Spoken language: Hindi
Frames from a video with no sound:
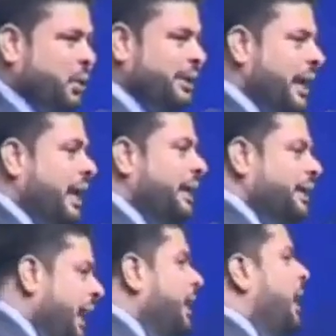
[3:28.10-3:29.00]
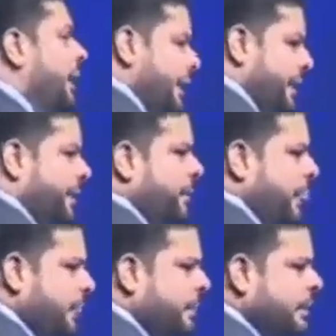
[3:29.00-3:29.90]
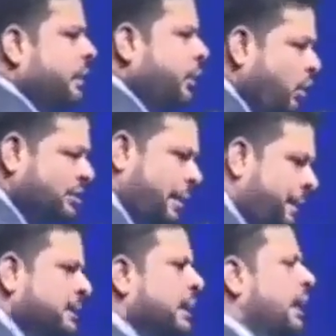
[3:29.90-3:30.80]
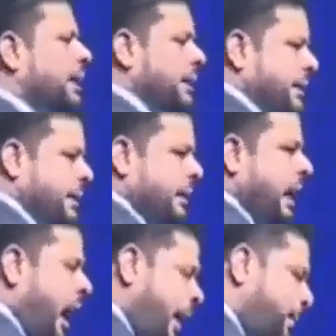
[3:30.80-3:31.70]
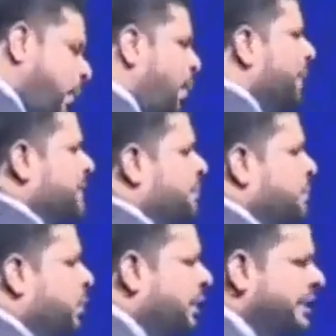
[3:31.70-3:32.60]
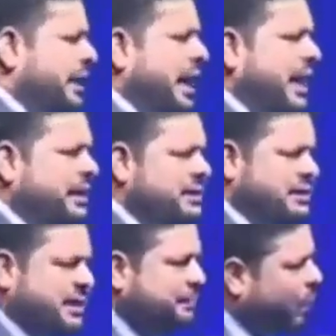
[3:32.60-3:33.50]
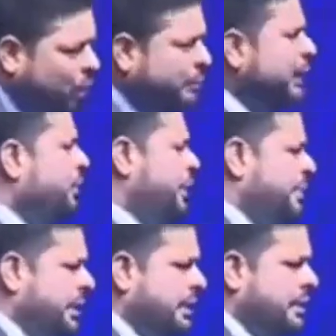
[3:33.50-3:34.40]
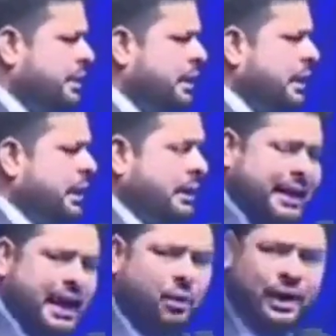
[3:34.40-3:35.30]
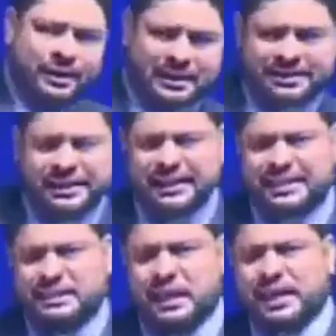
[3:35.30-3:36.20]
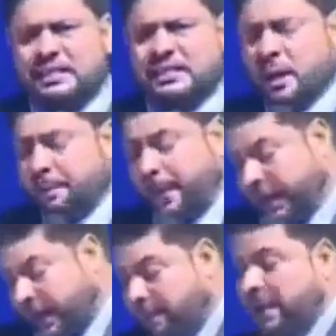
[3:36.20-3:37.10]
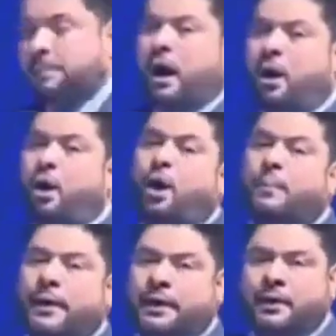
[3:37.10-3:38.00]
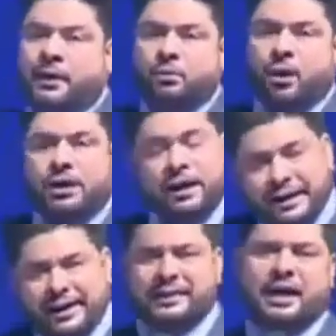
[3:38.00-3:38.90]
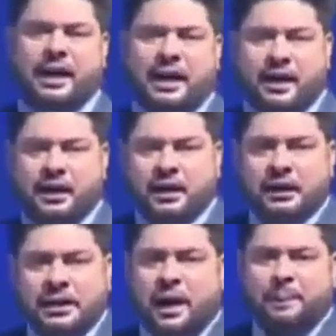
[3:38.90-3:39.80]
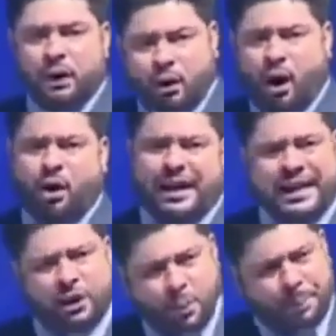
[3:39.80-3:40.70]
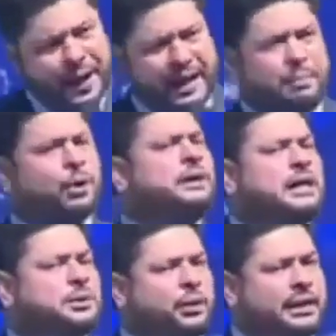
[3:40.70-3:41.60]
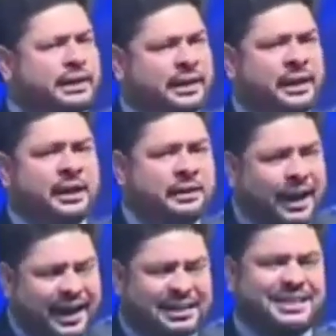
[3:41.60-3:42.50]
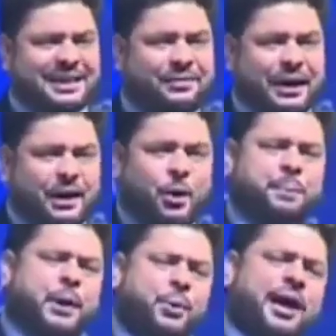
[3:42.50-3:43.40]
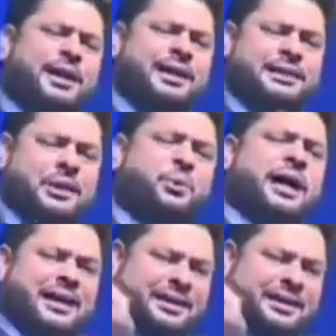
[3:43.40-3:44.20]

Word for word: तो ये ट्रेंड आ गया है लोग समझने लगे हैं आप लोग भी समझो कि ये इंडस्ट्री बहुत बड़ी होने वाली है ये वो इंडस्ट्री है जिसने इस पैनाडेमिक माहौल में वो करके दिखाया जहां पर लोग एक एक रुपए के मोहताज हो गए थे डायरेक्ट सेलिंग वाले रुपए उड़ा रहे थे उड़ा